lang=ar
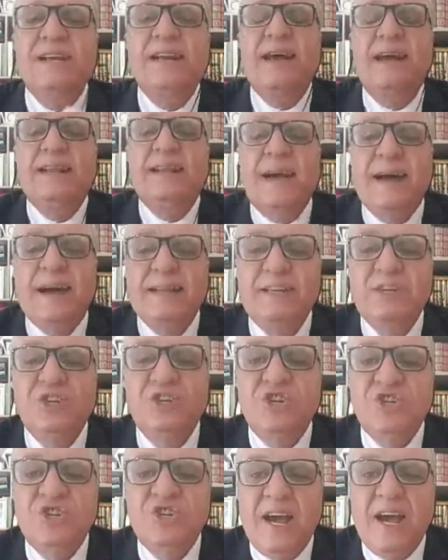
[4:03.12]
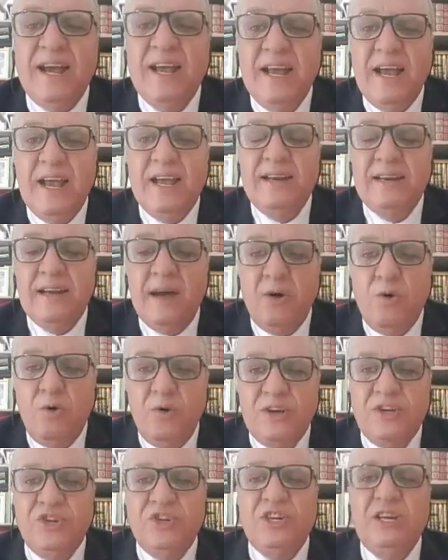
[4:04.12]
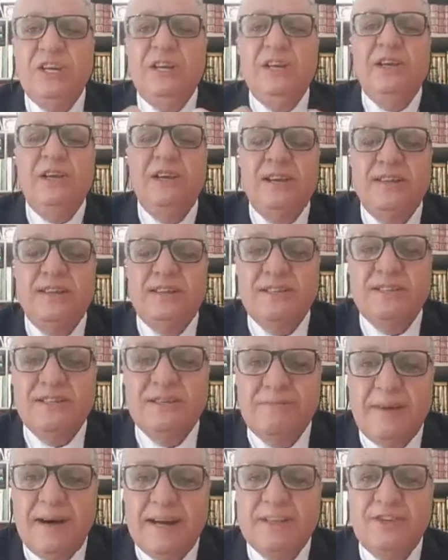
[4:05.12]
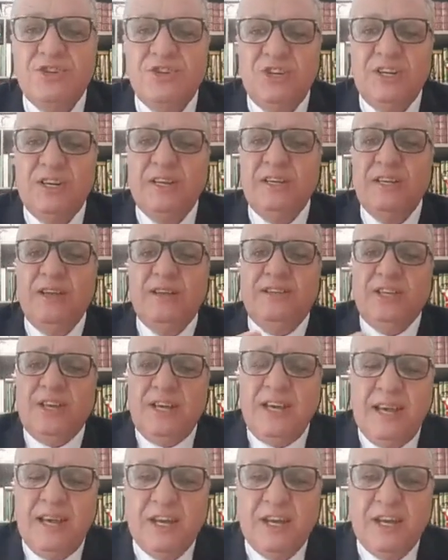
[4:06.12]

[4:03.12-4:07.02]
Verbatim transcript: وبالتالي هذا غادي يشجع انه تجي تستثمر تجي